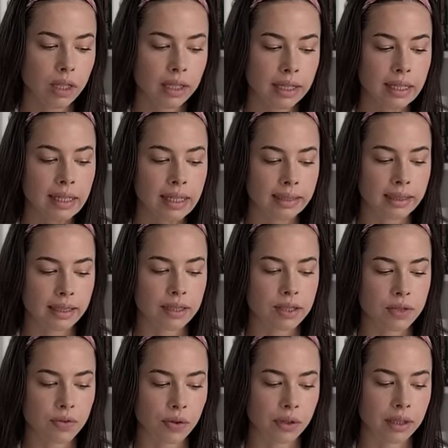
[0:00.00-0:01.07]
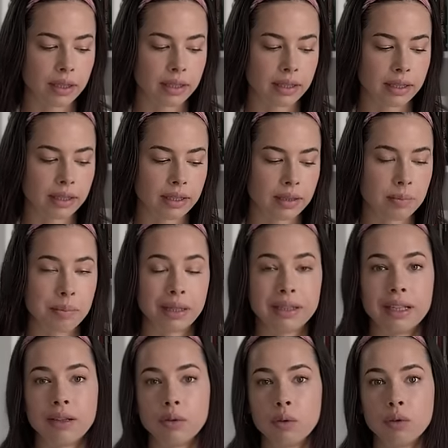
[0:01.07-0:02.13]
kilka takich swoich e,
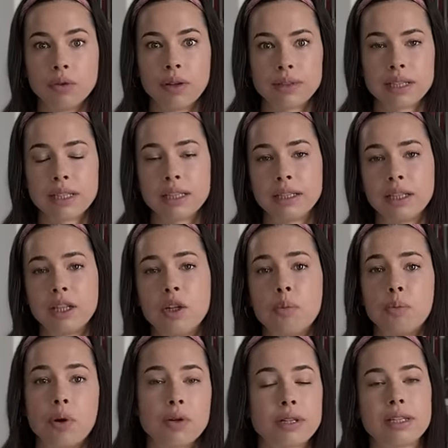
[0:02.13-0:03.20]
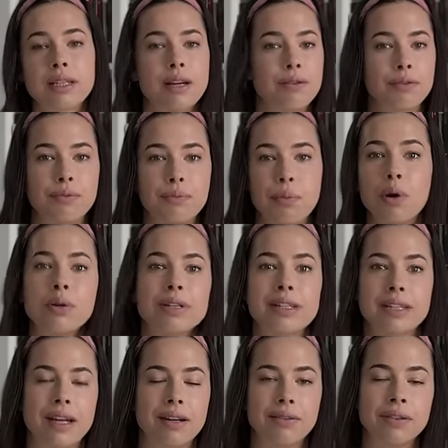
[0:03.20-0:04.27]
patentów, a w zasadzie takich podstaw,
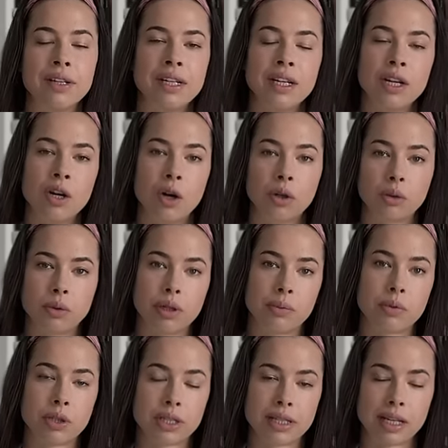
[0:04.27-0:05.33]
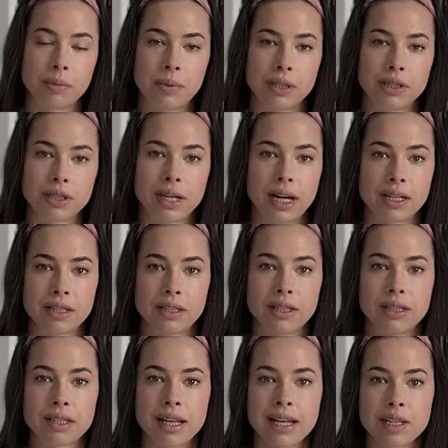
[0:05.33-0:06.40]
podstaw, o które może zadbać
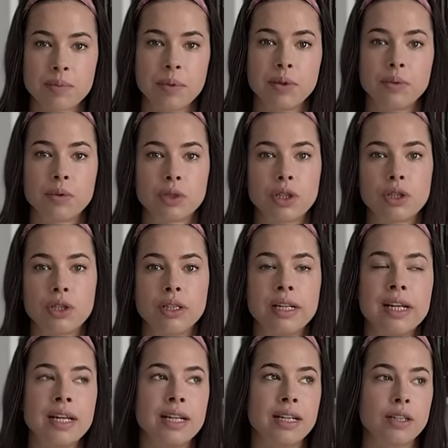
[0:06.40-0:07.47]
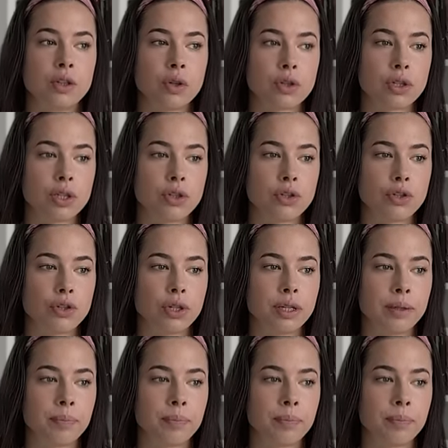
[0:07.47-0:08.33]
każdy z nas. Będą to rzeczy dosyć